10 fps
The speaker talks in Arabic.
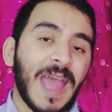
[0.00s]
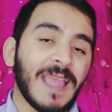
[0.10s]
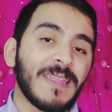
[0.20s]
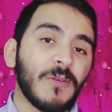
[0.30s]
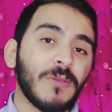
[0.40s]

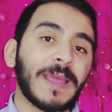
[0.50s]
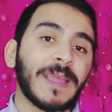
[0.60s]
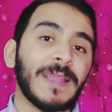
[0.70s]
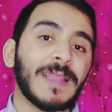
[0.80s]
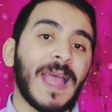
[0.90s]
عايز اقول
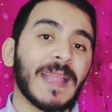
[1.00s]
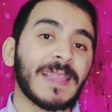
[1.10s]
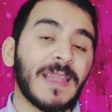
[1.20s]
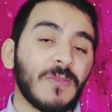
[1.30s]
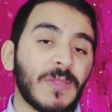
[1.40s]
لك ان انت
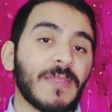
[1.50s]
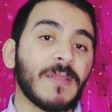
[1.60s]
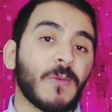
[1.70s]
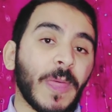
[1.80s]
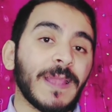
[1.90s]
حتى لو
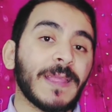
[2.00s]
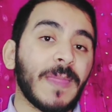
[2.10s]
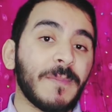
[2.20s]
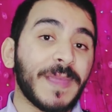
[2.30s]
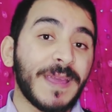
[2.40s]
ناسي القران
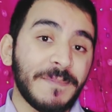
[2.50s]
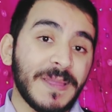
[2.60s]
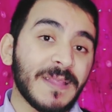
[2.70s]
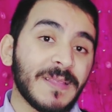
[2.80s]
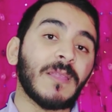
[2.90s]
الكريم
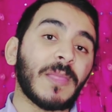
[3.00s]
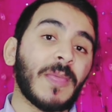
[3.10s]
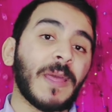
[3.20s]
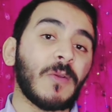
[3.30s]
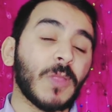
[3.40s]
كاملا تقدر
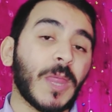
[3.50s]
تراجعه